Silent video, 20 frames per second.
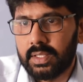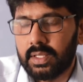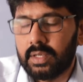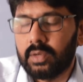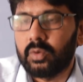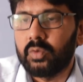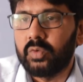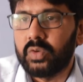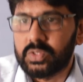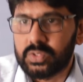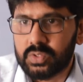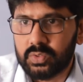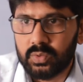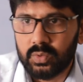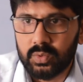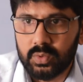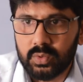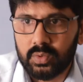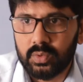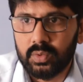ఏదైనా ఒక
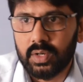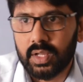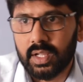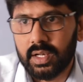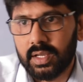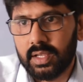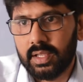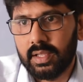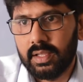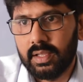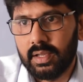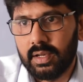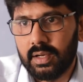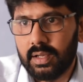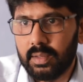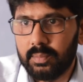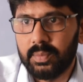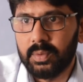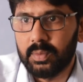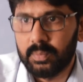వస్తువును కొనుక్కోవడానికి
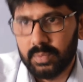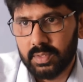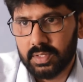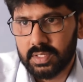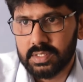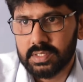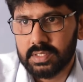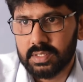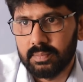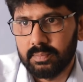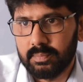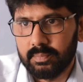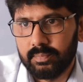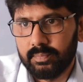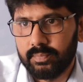డబ్బును ఉపయోగిస్తాం